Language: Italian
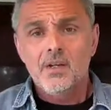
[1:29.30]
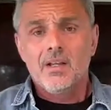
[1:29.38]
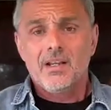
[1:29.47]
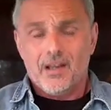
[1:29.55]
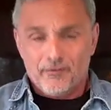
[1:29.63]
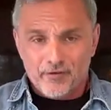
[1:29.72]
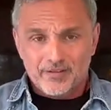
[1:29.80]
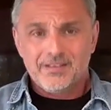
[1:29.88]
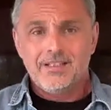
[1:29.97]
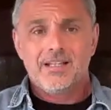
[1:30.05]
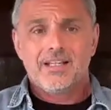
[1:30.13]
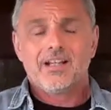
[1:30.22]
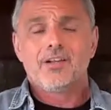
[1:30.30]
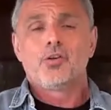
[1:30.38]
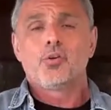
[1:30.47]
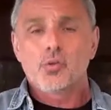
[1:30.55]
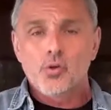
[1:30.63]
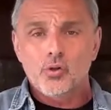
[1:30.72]
la fatica, il
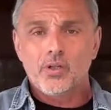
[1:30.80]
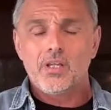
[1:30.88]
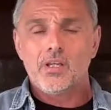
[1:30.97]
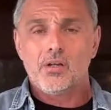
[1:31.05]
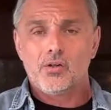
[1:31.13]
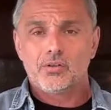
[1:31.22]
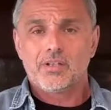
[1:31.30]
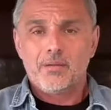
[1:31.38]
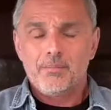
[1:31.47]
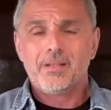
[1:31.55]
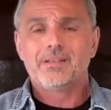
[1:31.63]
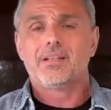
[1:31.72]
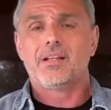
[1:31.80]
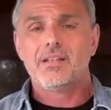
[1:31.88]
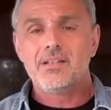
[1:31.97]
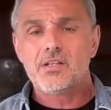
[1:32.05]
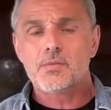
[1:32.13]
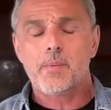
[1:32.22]
logorio del mettere
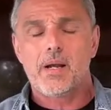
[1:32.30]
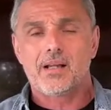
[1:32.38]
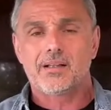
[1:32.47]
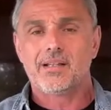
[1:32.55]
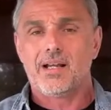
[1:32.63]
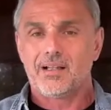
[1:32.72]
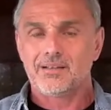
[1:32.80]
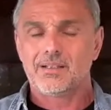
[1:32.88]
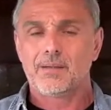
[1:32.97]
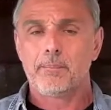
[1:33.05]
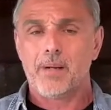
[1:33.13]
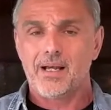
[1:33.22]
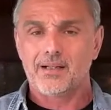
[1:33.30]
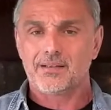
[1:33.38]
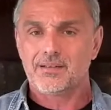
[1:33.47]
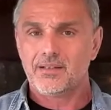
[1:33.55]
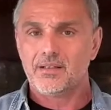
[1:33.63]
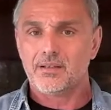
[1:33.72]
in disparte altre
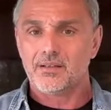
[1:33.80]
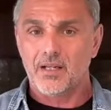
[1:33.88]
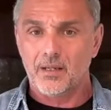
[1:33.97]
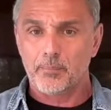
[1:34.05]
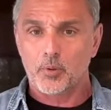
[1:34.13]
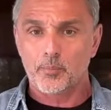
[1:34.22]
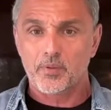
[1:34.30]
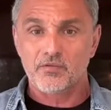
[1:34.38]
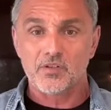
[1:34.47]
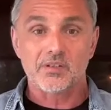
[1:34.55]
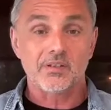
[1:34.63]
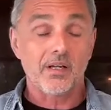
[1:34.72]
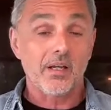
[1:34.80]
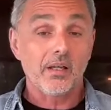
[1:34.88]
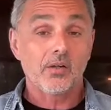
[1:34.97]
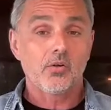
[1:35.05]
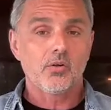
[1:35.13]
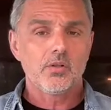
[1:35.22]
parti della propria vita.
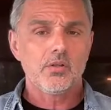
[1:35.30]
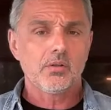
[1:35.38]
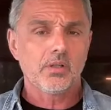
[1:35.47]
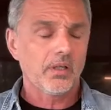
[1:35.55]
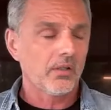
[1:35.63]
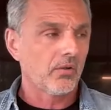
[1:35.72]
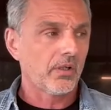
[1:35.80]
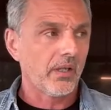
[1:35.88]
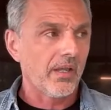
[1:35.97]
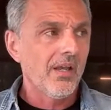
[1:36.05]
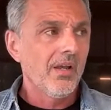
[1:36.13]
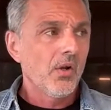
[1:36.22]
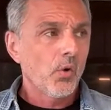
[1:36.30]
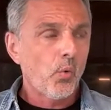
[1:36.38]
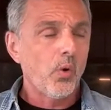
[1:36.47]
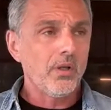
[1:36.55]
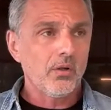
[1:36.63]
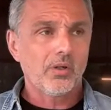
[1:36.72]
Ecco, io credo che
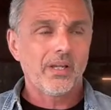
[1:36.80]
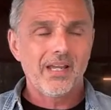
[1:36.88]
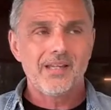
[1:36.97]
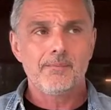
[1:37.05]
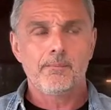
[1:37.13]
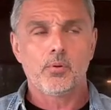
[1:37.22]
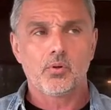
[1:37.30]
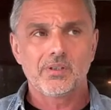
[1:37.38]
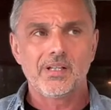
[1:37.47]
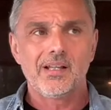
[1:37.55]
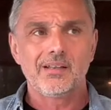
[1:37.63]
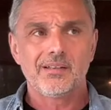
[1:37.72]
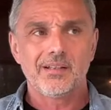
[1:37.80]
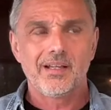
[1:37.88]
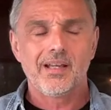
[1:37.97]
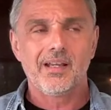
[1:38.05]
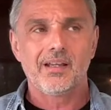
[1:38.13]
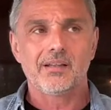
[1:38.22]
quello che è importante
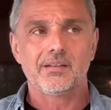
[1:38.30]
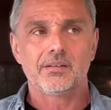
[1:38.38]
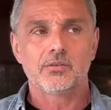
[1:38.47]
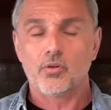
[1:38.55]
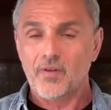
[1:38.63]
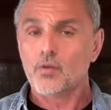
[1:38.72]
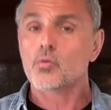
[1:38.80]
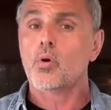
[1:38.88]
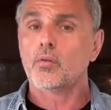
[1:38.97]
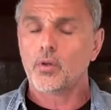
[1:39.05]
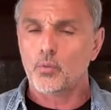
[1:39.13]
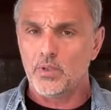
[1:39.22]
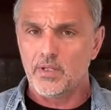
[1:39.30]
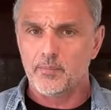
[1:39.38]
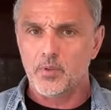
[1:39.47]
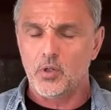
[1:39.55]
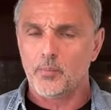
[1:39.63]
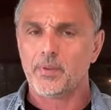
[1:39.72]
è eh, trovare un nuovo
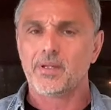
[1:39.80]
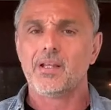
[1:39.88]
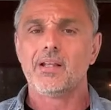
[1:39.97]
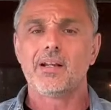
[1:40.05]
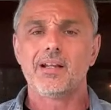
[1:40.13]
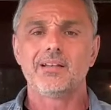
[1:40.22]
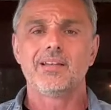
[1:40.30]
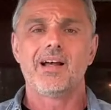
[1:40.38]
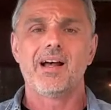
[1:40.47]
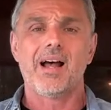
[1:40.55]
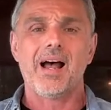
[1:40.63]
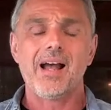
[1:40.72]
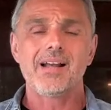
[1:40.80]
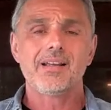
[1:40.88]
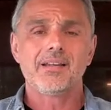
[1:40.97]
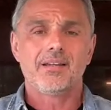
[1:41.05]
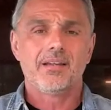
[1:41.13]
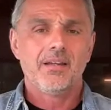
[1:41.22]
equilibrio, perché in realtà
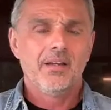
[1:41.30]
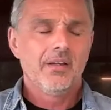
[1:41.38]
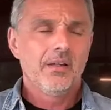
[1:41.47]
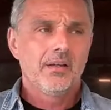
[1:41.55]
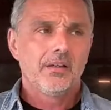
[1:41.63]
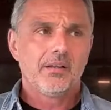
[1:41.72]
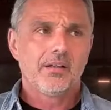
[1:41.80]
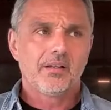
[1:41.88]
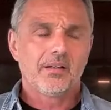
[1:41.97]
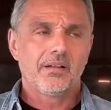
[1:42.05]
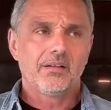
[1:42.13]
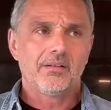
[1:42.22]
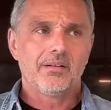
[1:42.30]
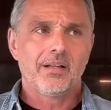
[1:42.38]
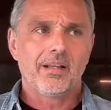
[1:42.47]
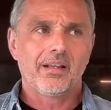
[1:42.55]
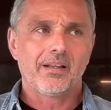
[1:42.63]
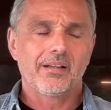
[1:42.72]
anche eh,
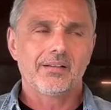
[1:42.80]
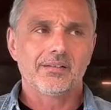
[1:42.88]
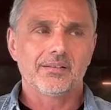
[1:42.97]
le eh,